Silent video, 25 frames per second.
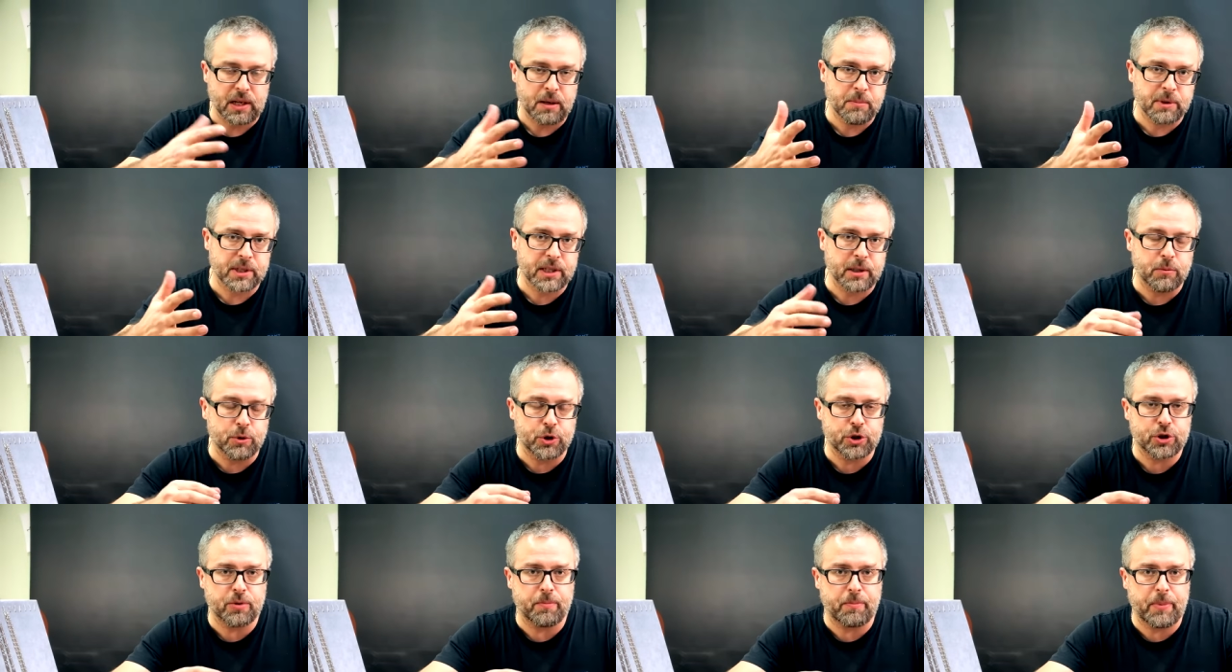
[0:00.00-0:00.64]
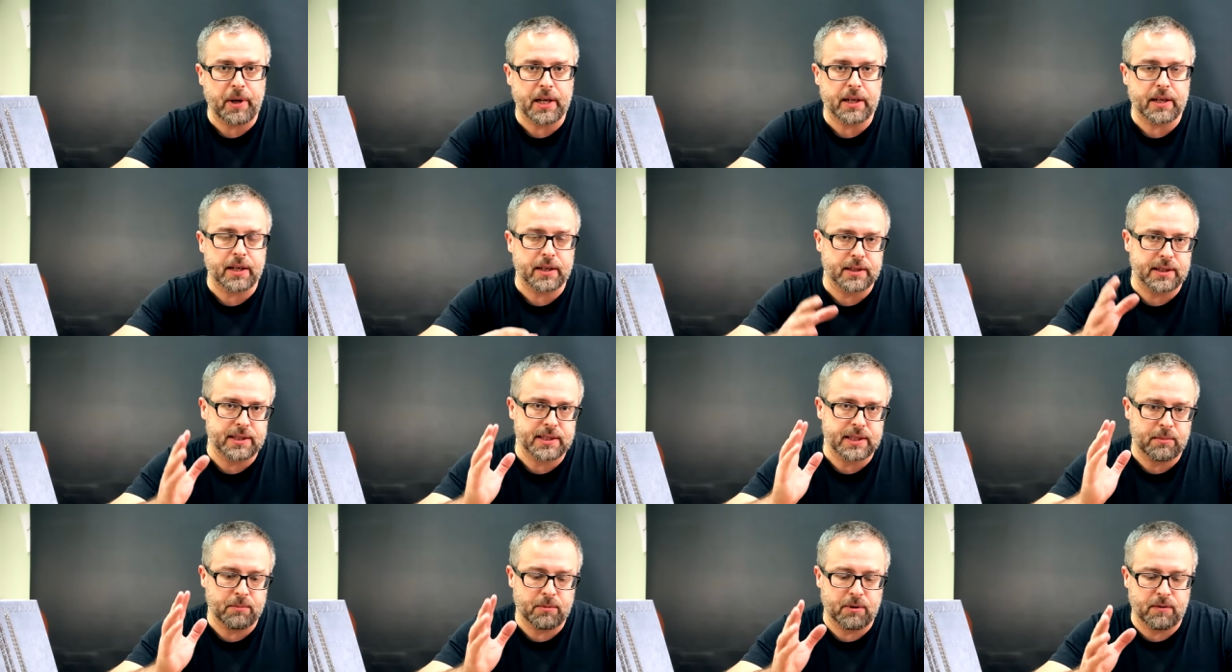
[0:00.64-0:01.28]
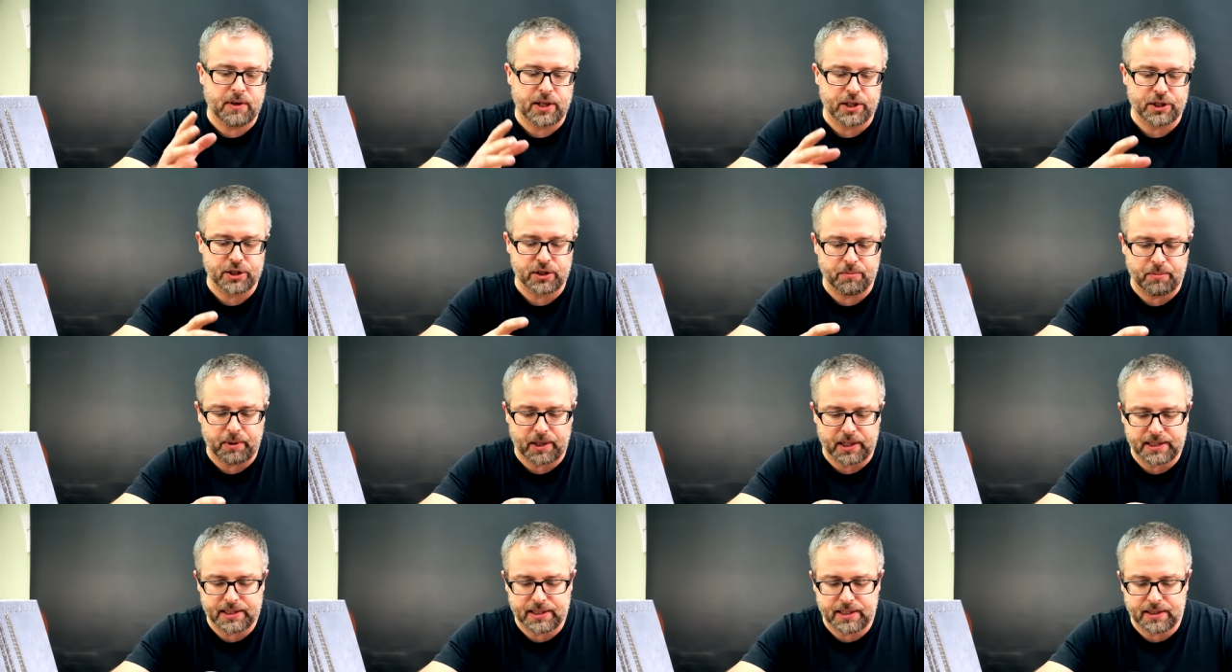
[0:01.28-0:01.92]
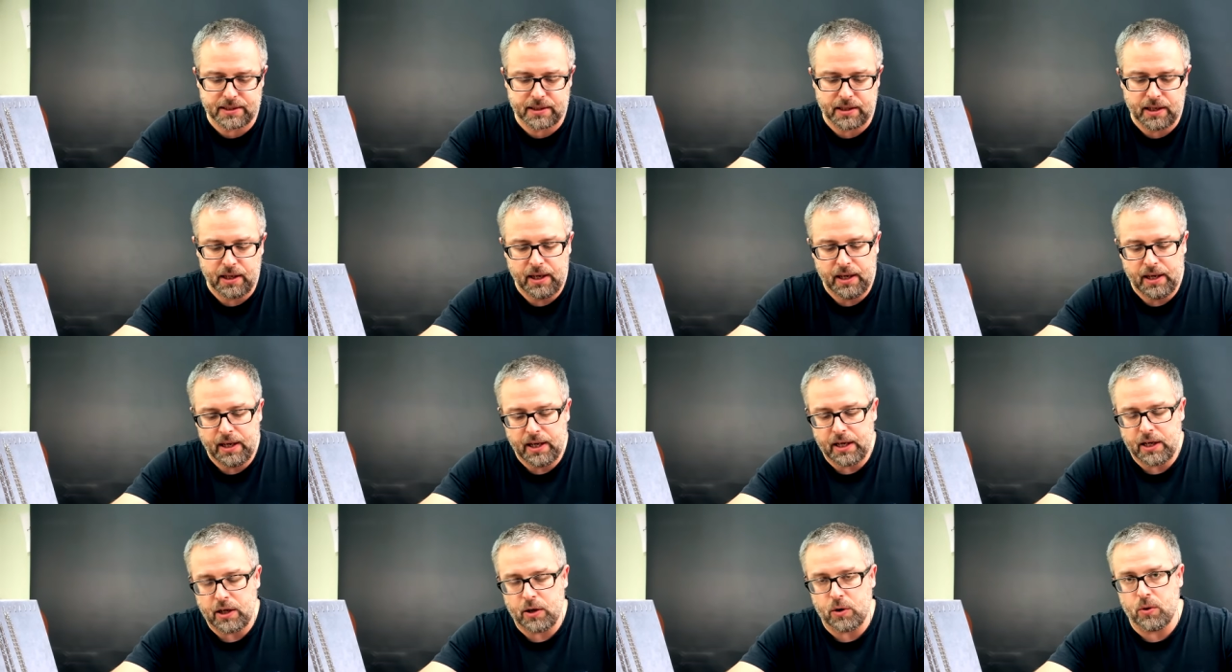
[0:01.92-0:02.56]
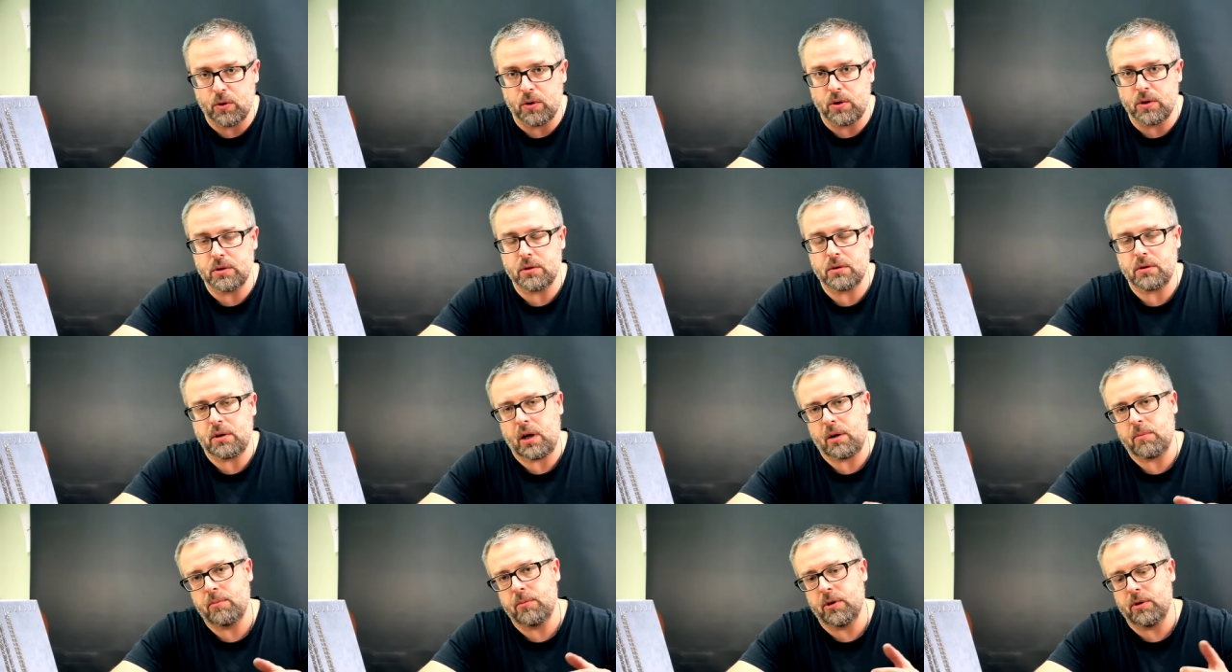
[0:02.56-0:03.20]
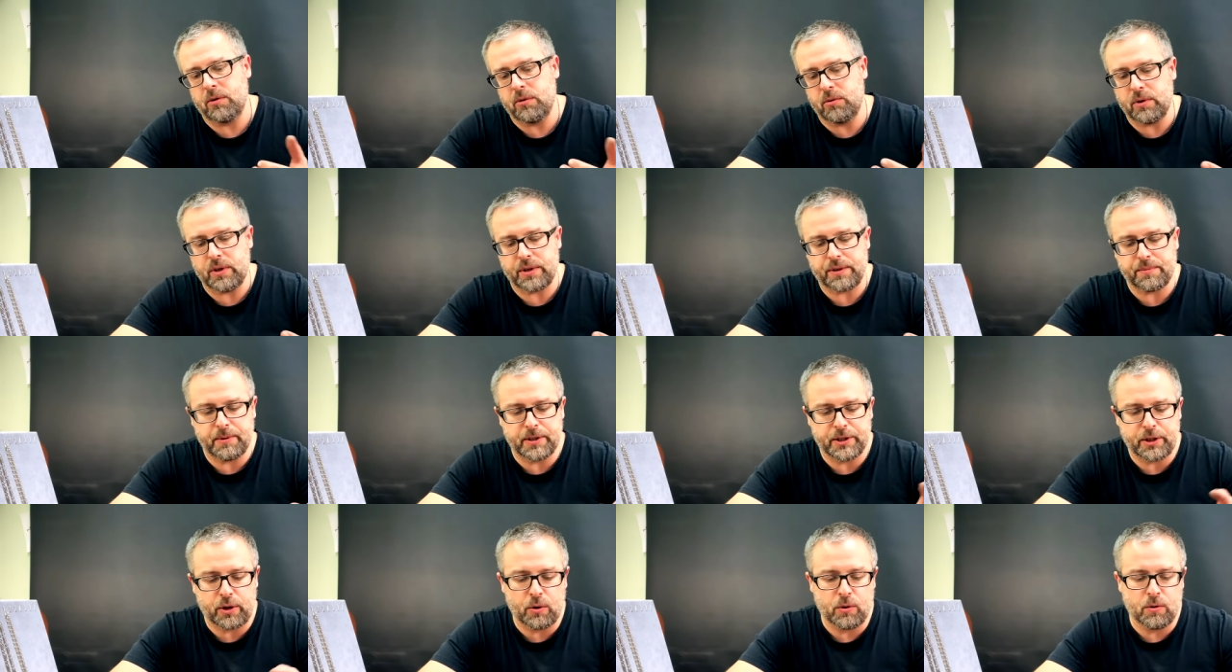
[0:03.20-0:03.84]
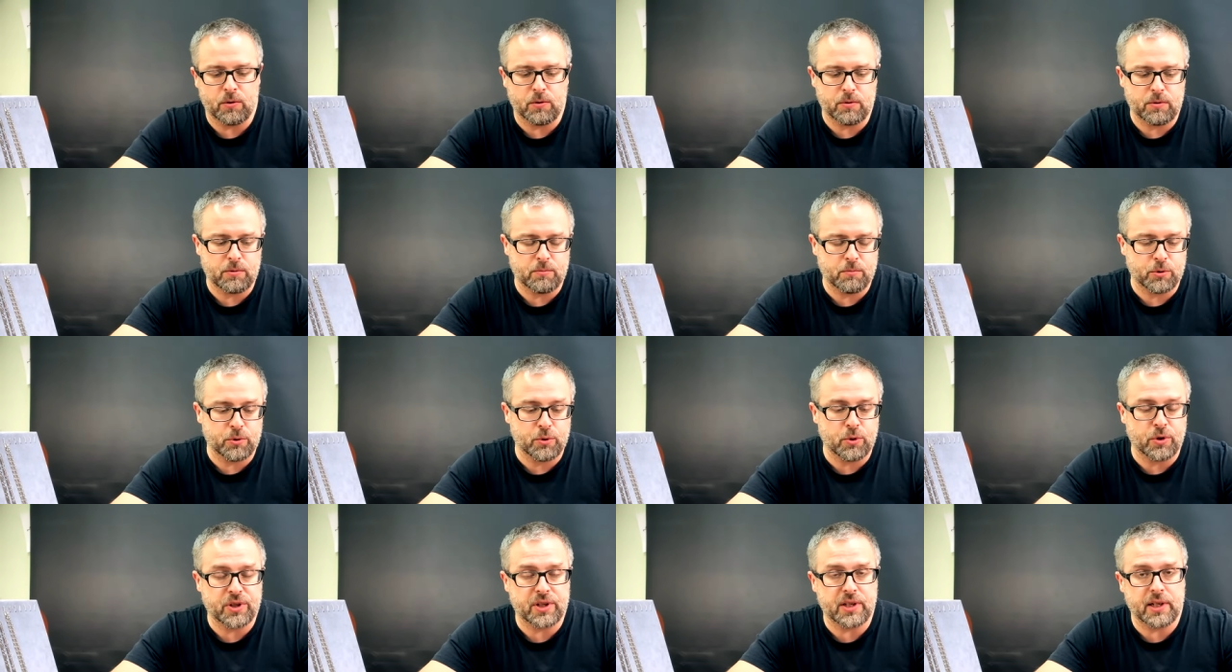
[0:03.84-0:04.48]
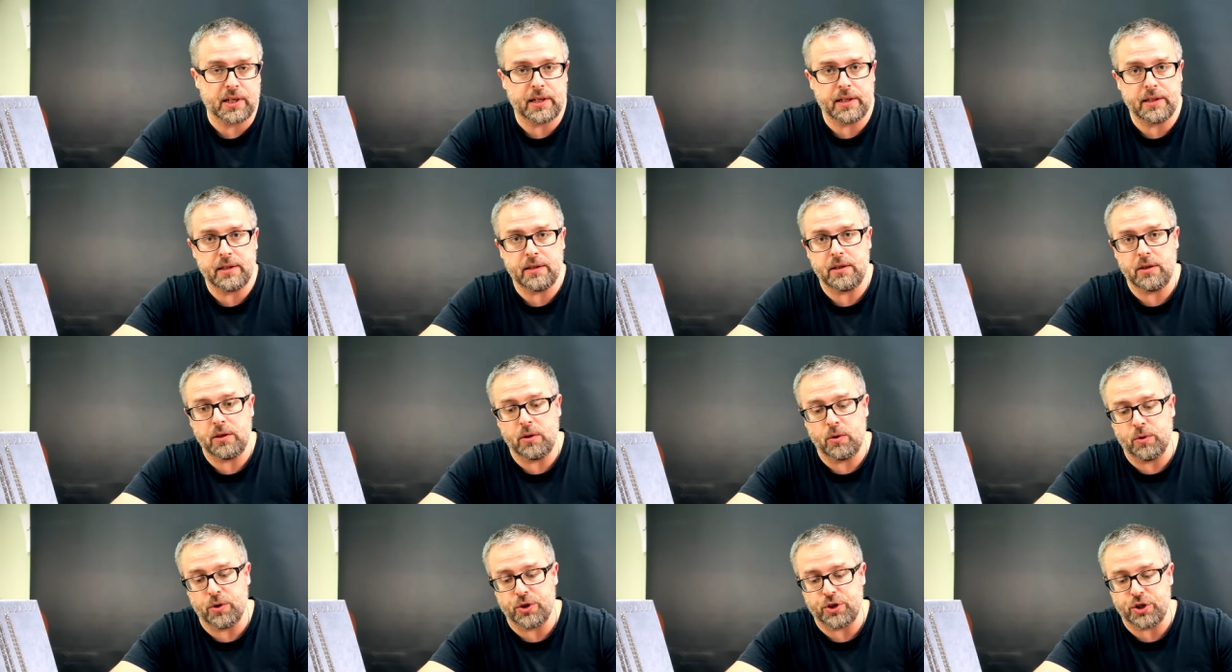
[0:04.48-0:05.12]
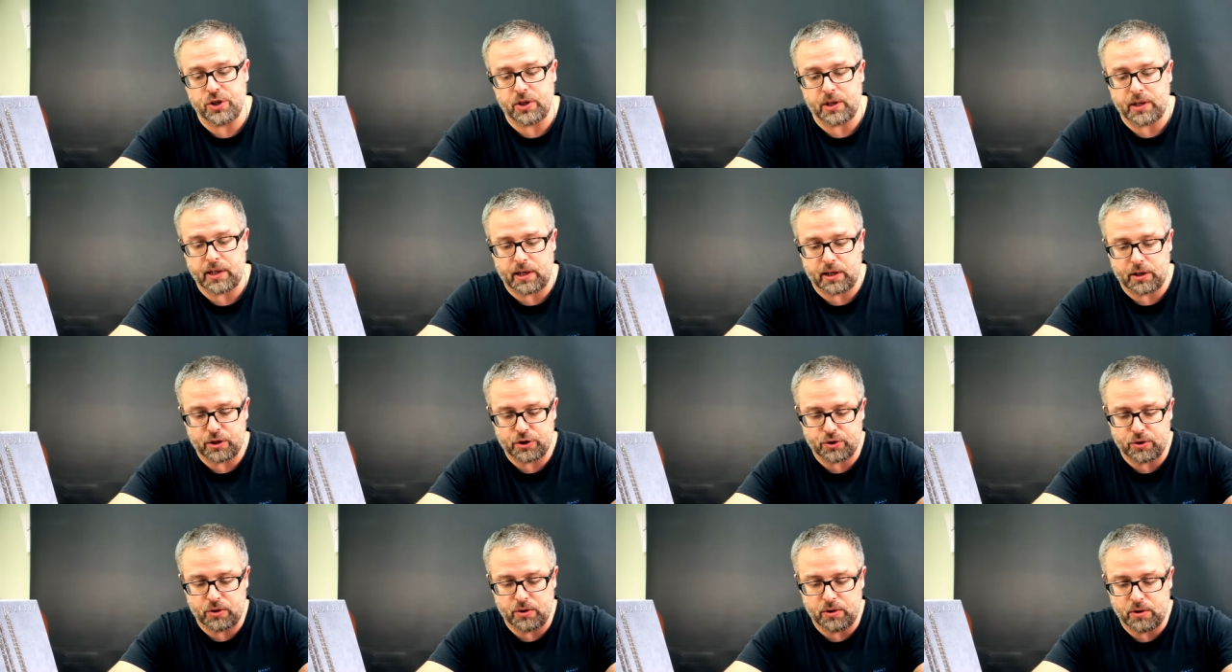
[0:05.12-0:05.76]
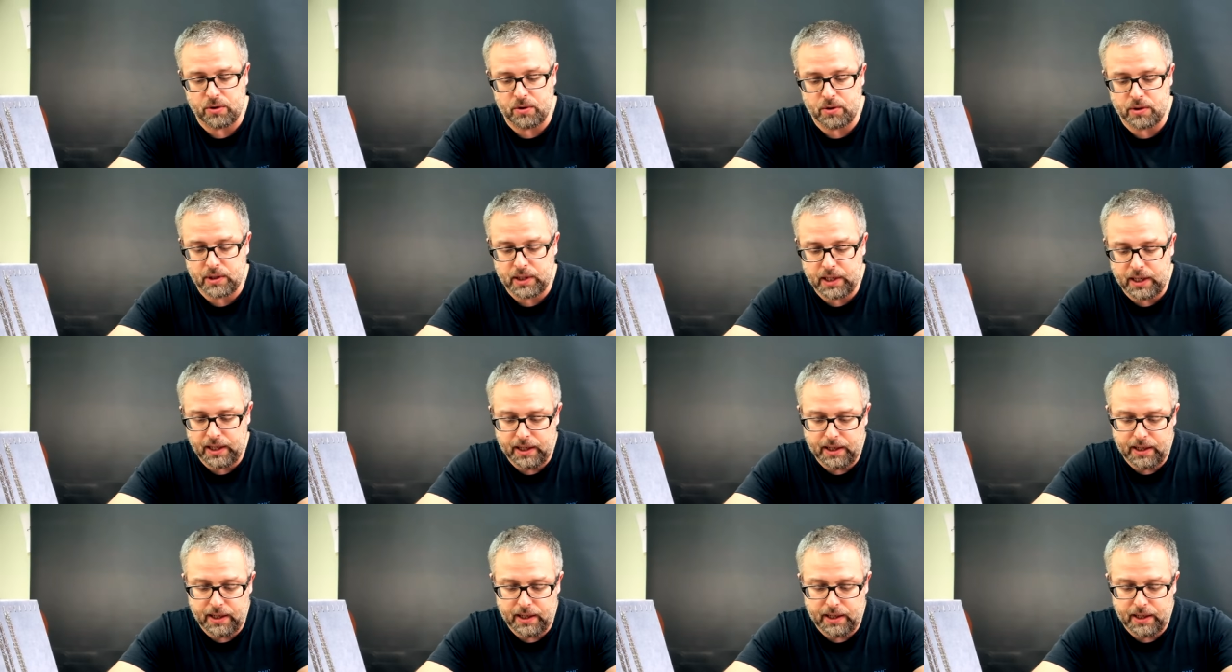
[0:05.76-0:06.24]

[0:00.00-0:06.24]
Потому что пайка это самый важный процесс, и он, как бы, ну, я смотрю, многих не очень хорошо идет.